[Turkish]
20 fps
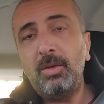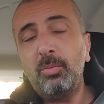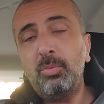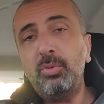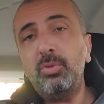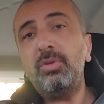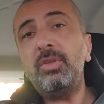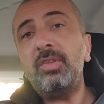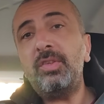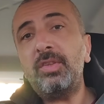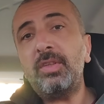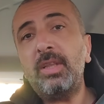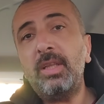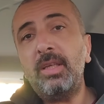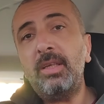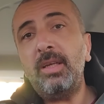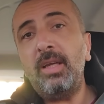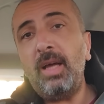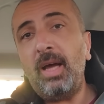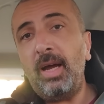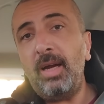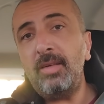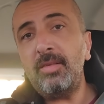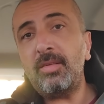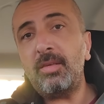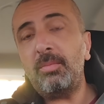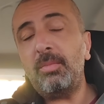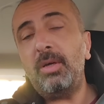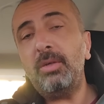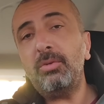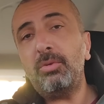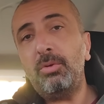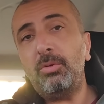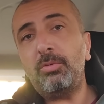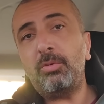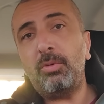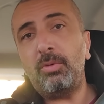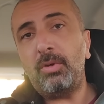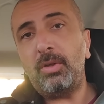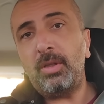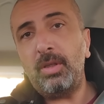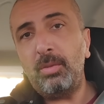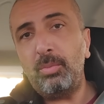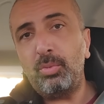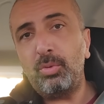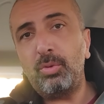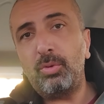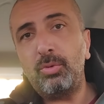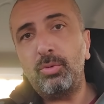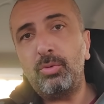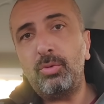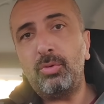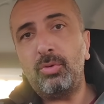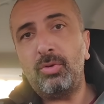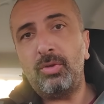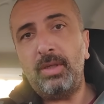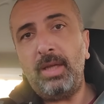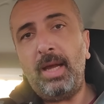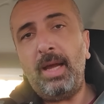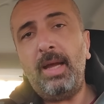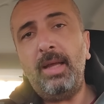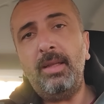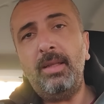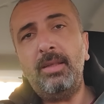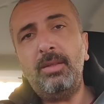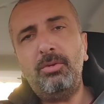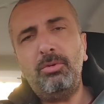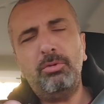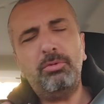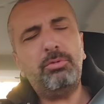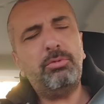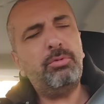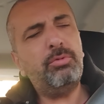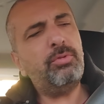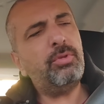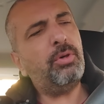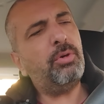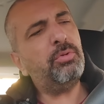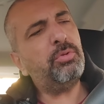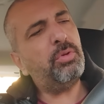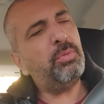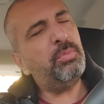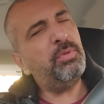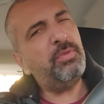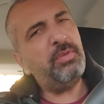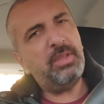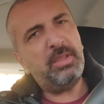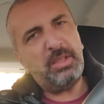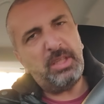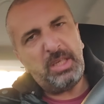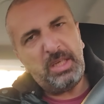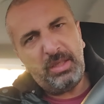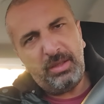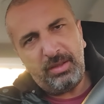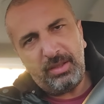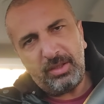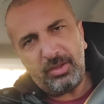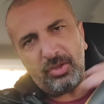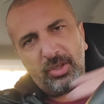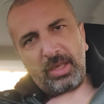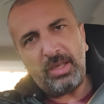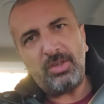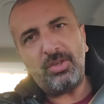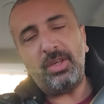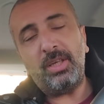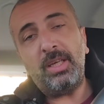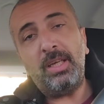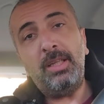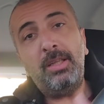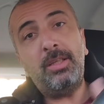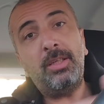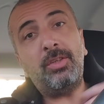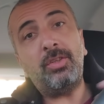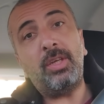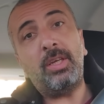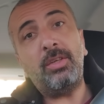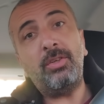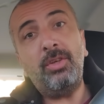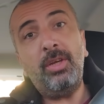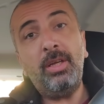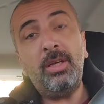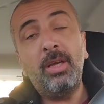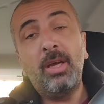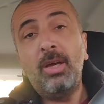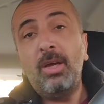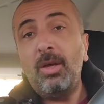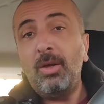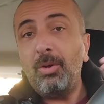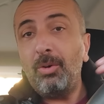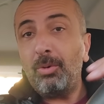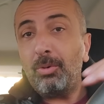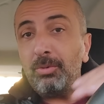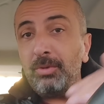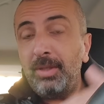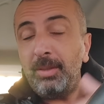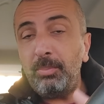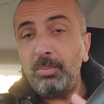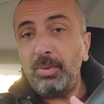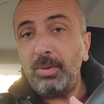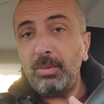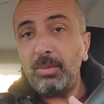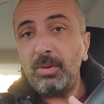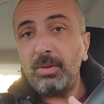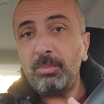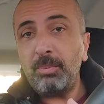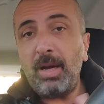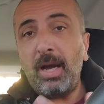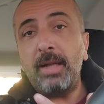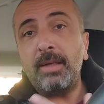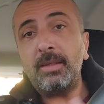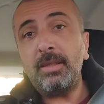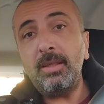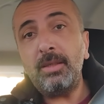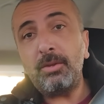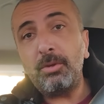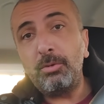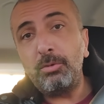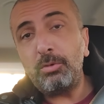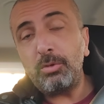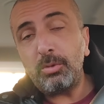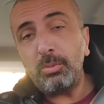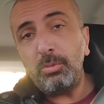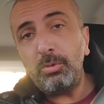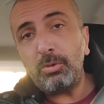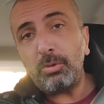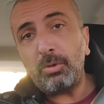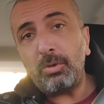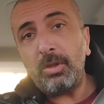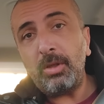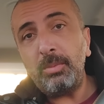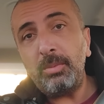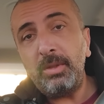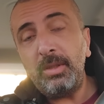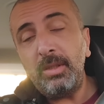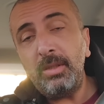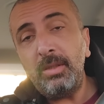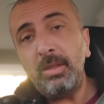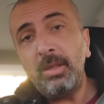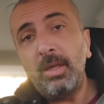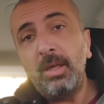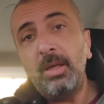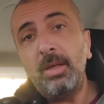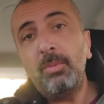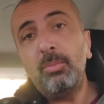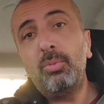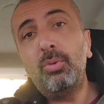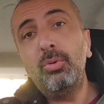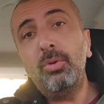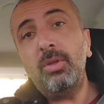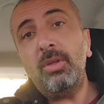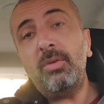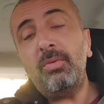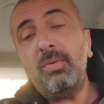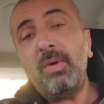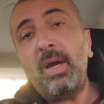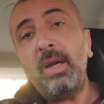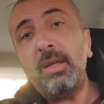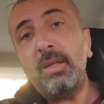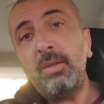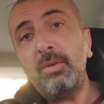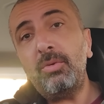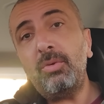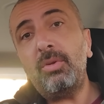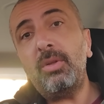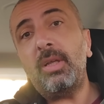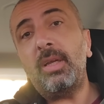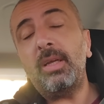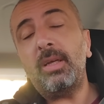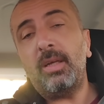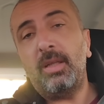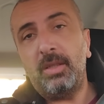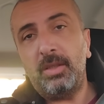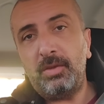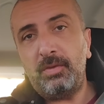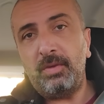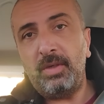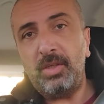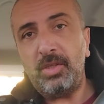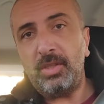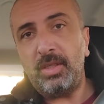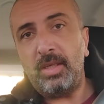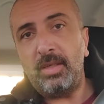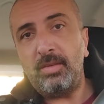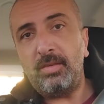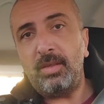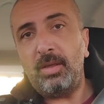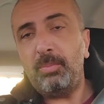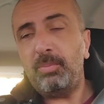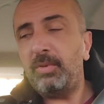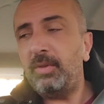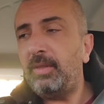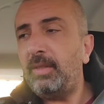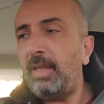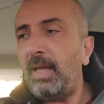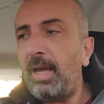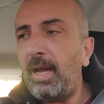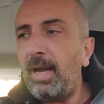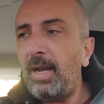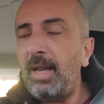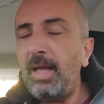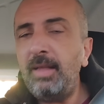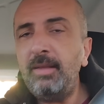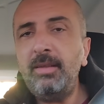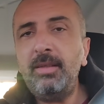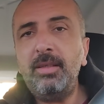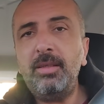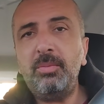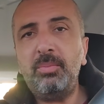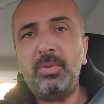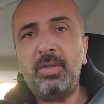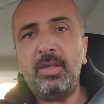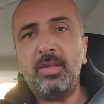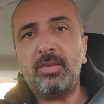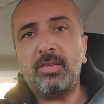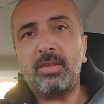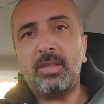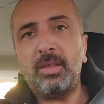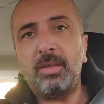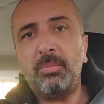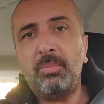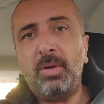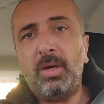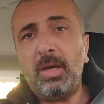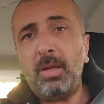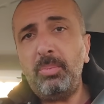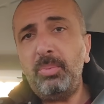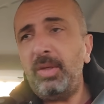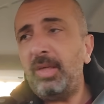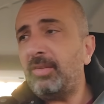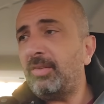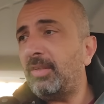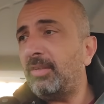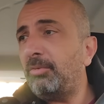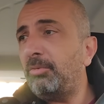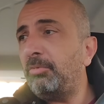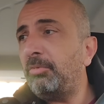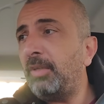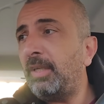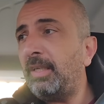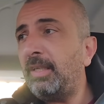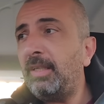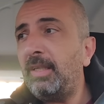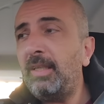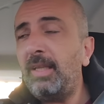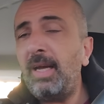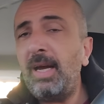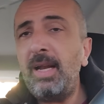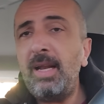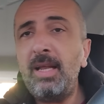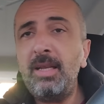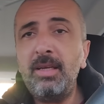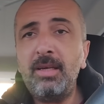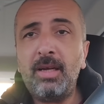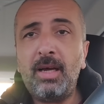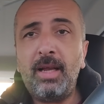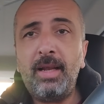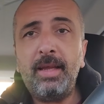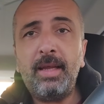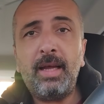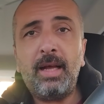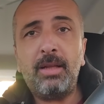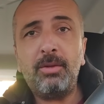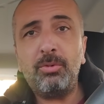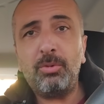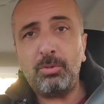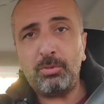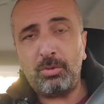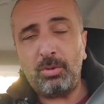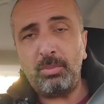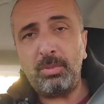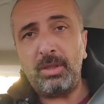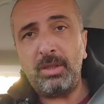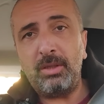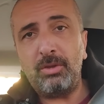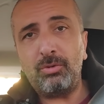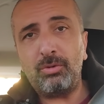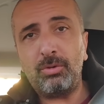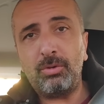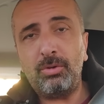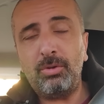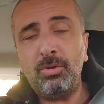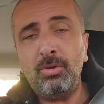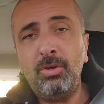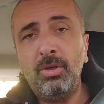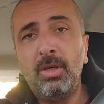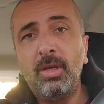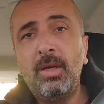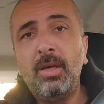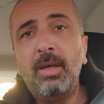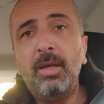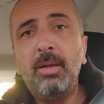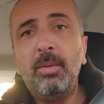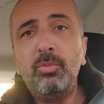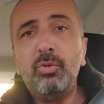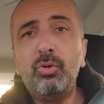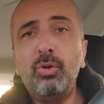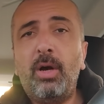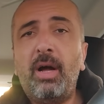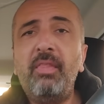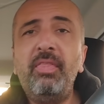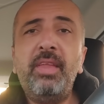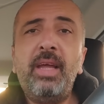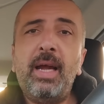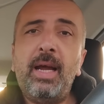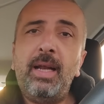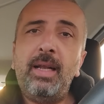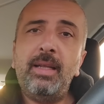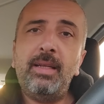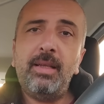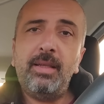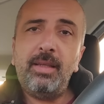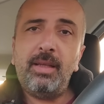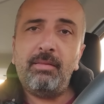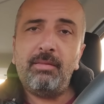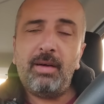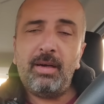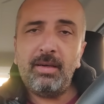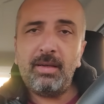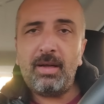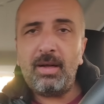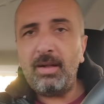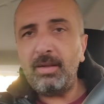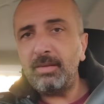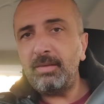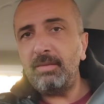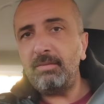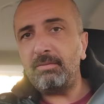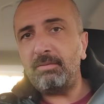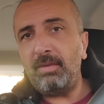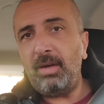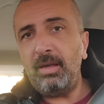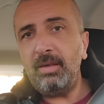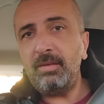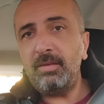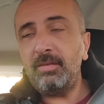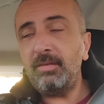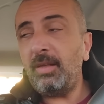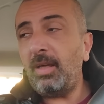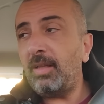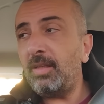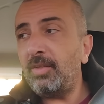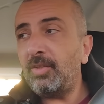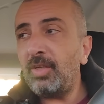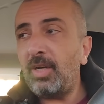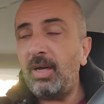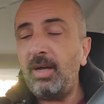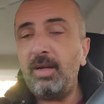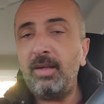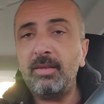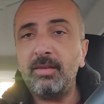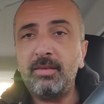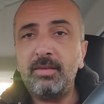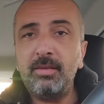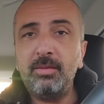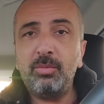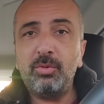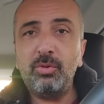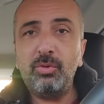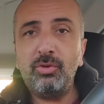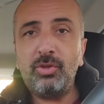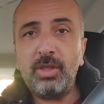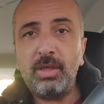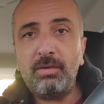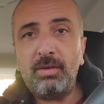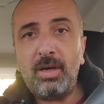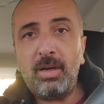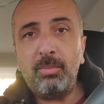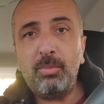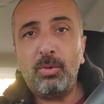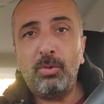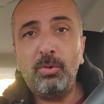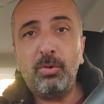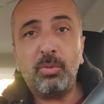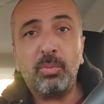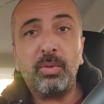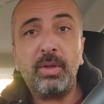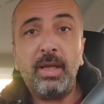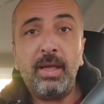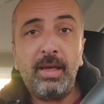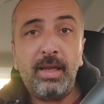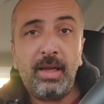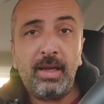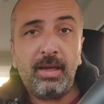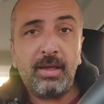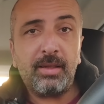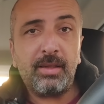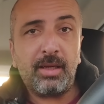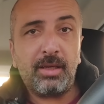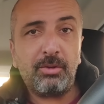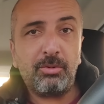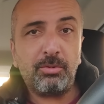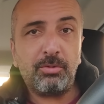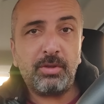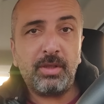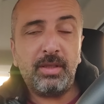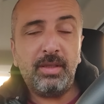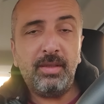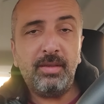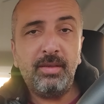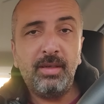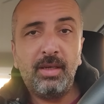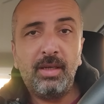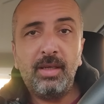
Bu riskleri her zaman göz önünde bulundurun. Yani diyorsunuz ya otomobil fiyatı indikçe inecek, indikçe inecek. O dip belki gözükmüş olabilir. Bunun da farkında olarak alışverişlerinizi yapın. Değerlendirin piyasayı. Para piyasası üzerinde değerlenir hale geldi otomobilde çünkü. Şu an değerlenen ne var? Altın var. Sadece altın bunun cevabı olur mu? Nereye kadar yükselir?